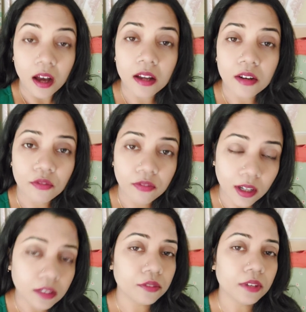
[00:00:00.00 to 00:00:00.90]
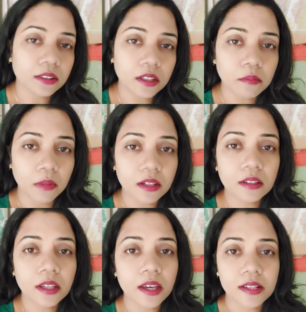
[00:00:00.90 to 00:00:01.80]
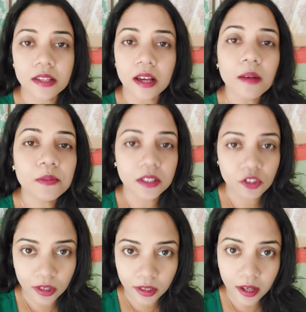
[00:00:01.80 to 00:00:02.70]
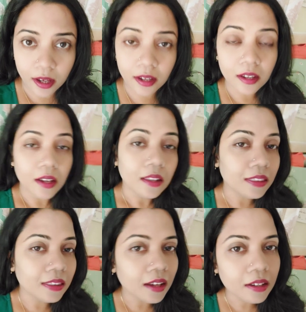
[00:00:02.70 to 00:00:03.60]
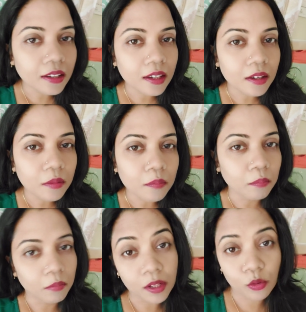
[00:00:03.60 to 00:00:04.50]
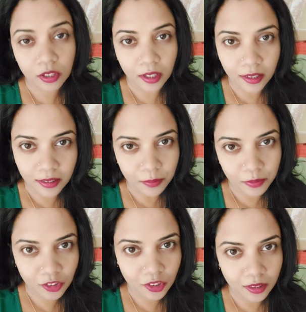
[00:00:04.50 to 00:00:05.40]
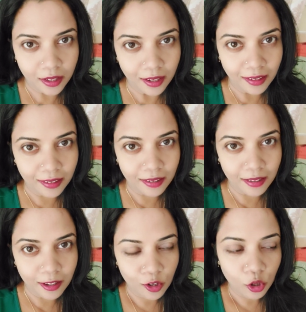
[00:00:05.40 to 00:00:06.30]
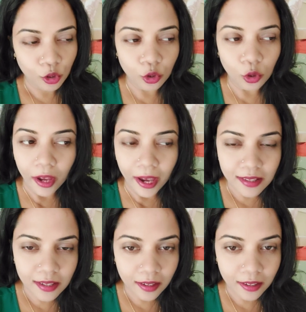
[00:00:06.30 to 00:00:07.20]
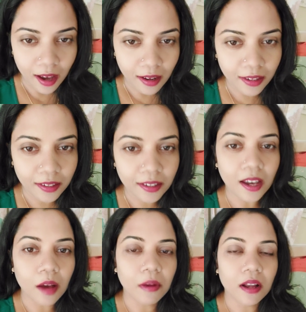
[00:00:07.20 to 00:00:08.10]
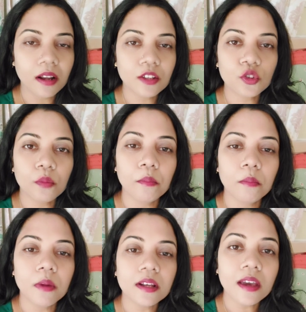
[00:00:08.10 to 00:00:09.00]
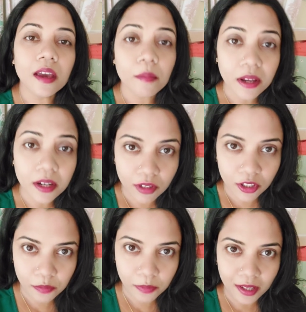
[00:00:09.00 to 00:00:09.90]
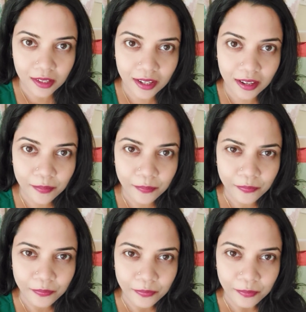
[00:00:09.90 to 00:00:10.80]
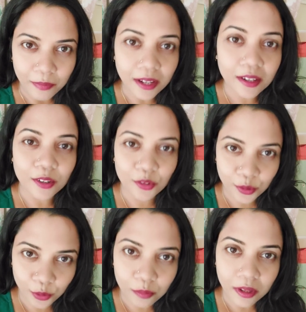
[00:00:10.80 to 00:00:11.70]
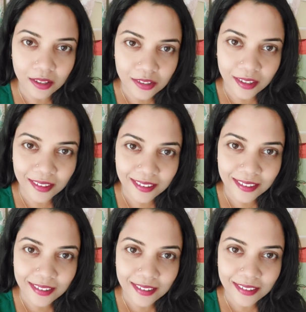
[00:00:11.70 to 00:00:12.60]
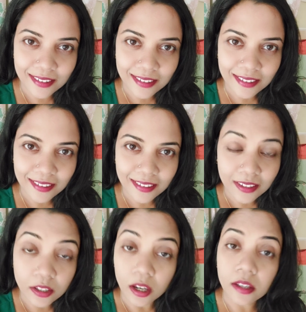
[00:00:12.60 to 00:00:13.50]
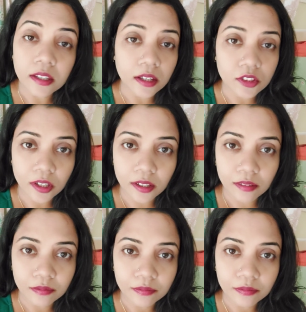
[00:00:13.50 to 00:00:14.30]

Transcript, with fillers: हर वक्त व्यक्ति मन के हिसाब से चलता है ना कि मन उसके हिसाब से चलता है तो ऐसा क्या करें कि हमारा जो मन है हमारे वश में आ जाए हमारे कंट्रोल में आ जाए क्या किया जाए